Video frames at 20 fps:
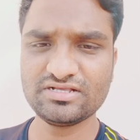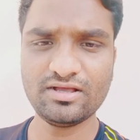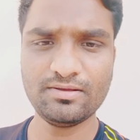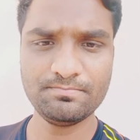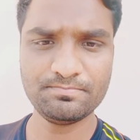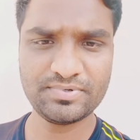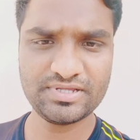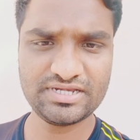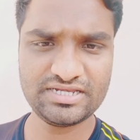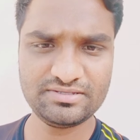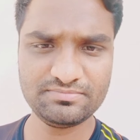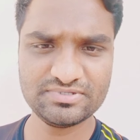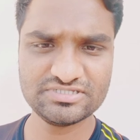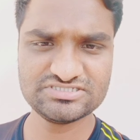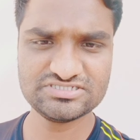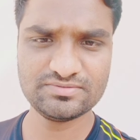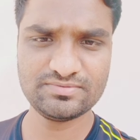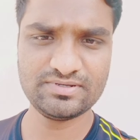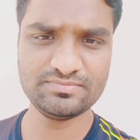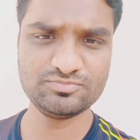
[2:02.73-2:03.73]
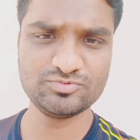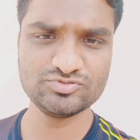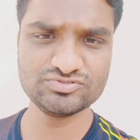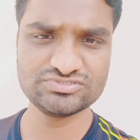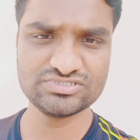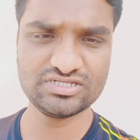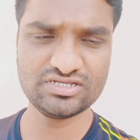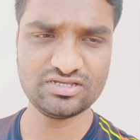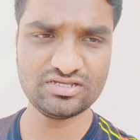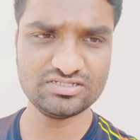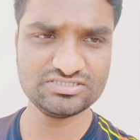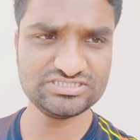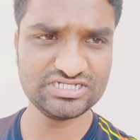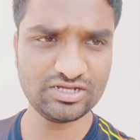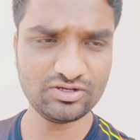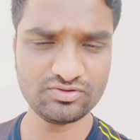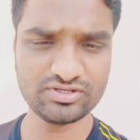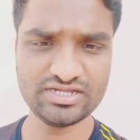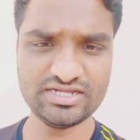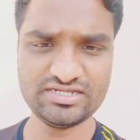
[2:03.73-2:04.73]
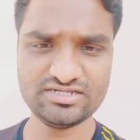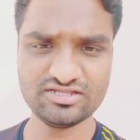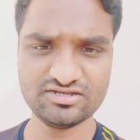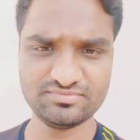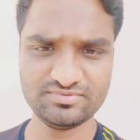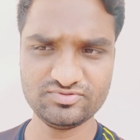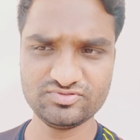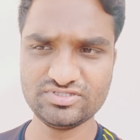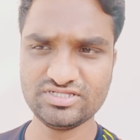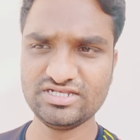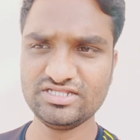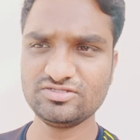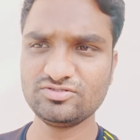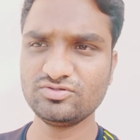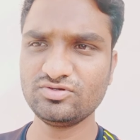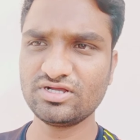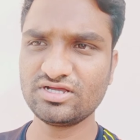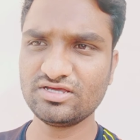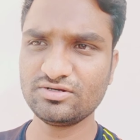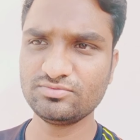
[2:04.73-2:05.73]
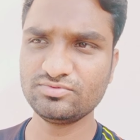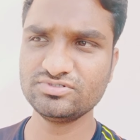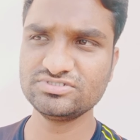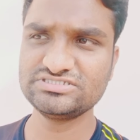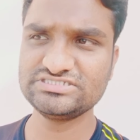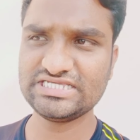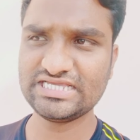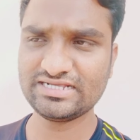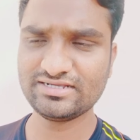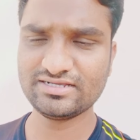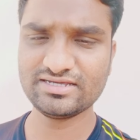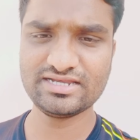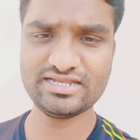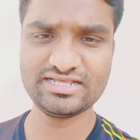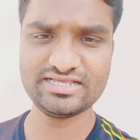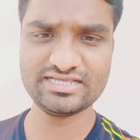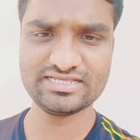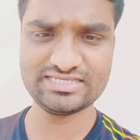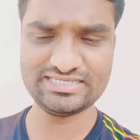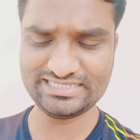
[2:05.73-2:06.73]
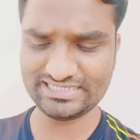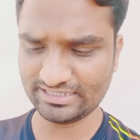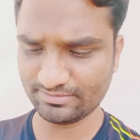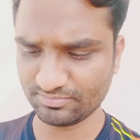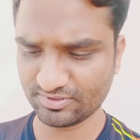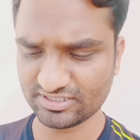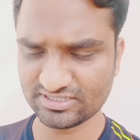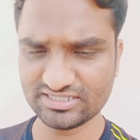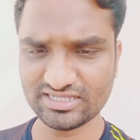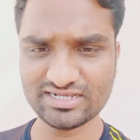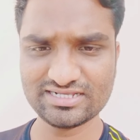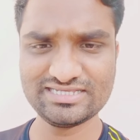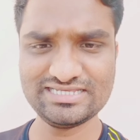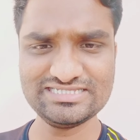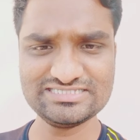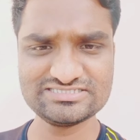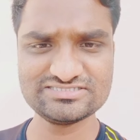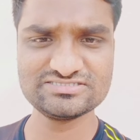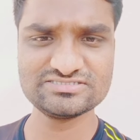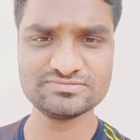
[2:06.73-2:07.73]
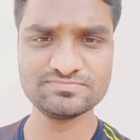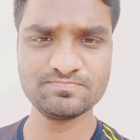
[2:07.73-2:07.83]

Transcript: कंपनी में जब आप दूसरा जाओगे इंटरव्यू देने तो अगर वो चेक करेगी कि ये बंदा किस